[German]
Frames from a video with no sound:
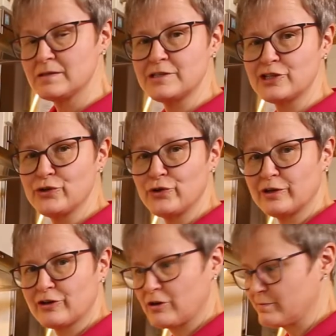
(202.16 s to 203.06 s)
Die
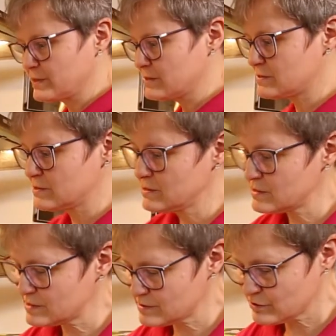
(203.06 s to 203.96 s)
Knödel kommen jetzt in
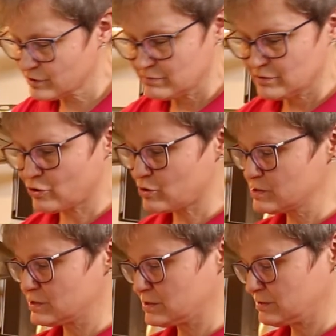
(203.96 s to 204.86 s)
das
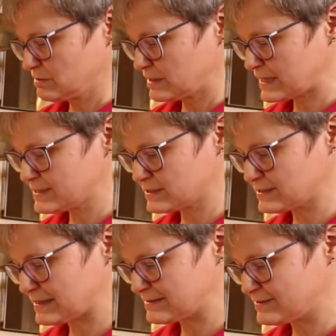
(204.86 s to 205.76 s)
kochende, leicht
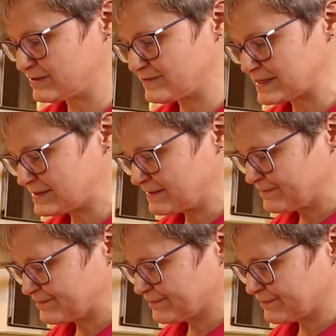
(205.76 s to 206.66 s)
gesalzene Wasser
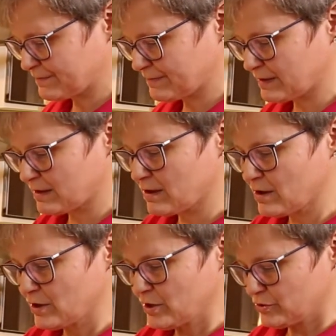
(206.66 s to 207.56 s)

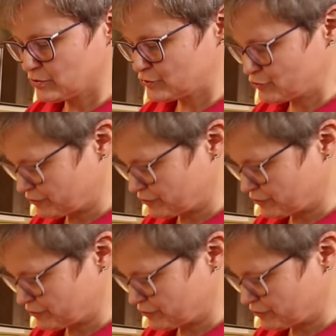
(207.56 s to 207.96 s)
und